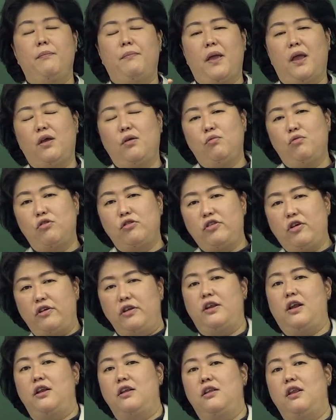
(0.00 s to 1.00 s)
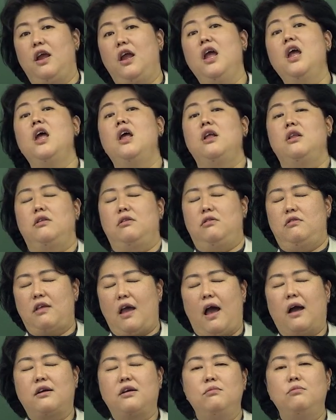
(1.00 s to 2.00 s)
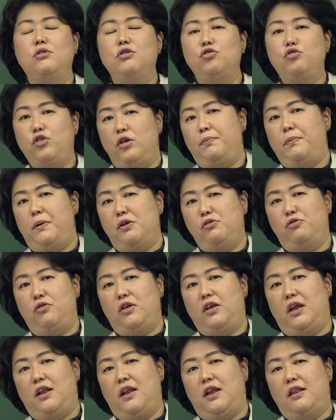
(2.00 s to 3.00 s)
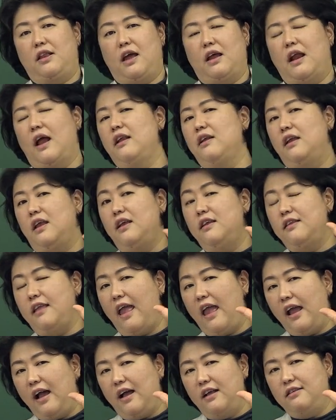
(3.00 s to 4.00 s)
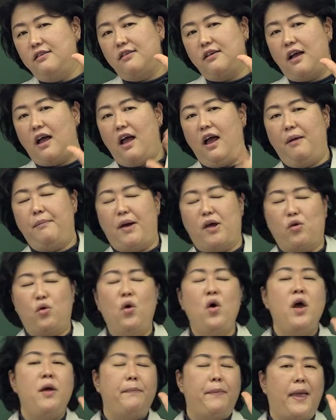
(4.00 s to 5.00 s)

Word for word: 폐기물을 처리하는데 자금을 투입할 수 있게 됐다라는 이 세 가지가 바로